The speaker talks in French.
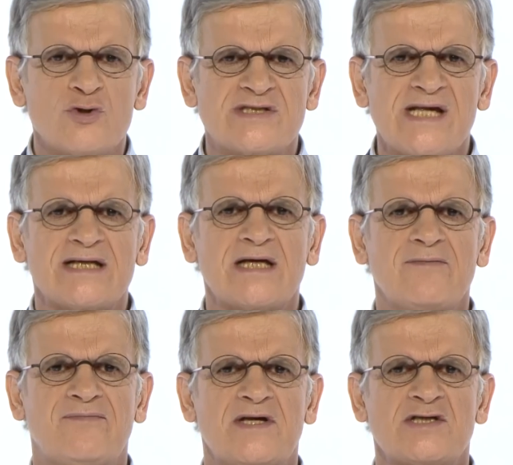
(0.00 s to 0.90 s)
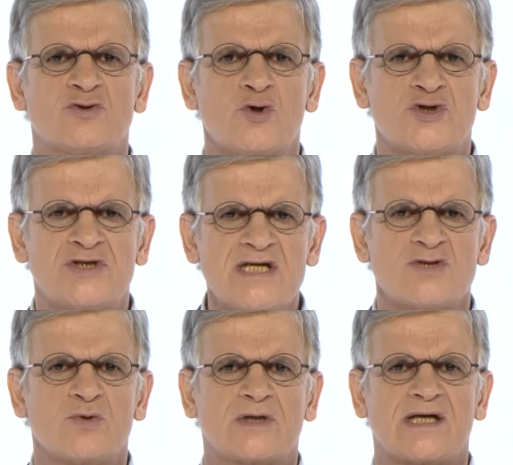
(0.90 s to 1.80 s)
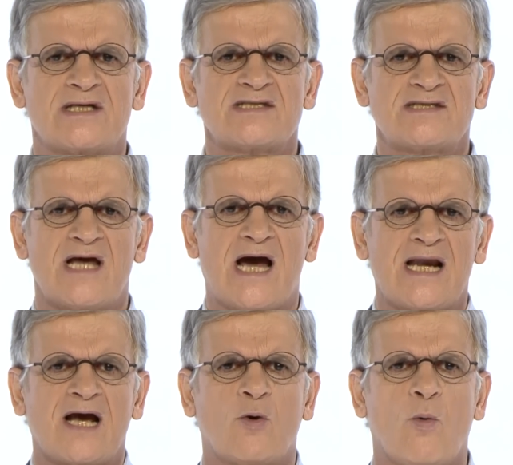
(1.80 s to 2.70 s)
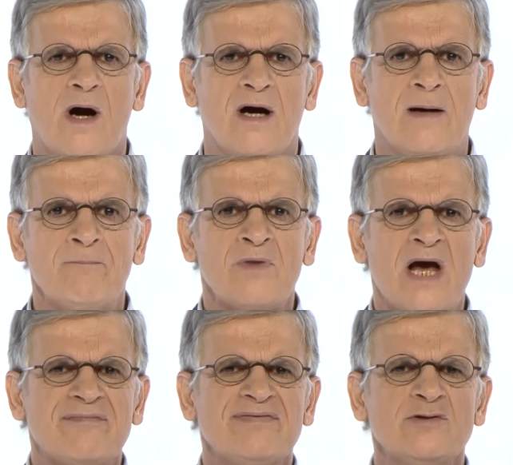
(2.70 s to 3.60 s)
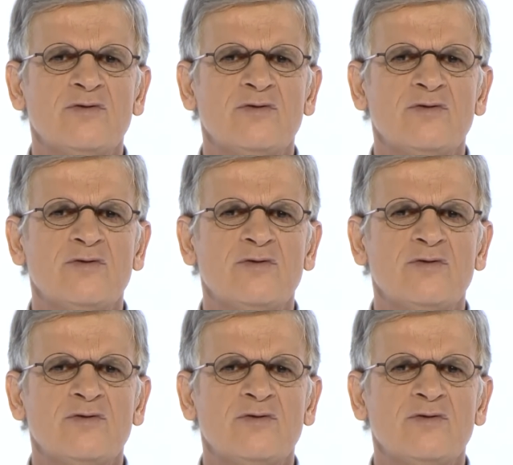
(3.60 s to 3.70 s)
sacrifice de Jésus-Christ à la croix, afin de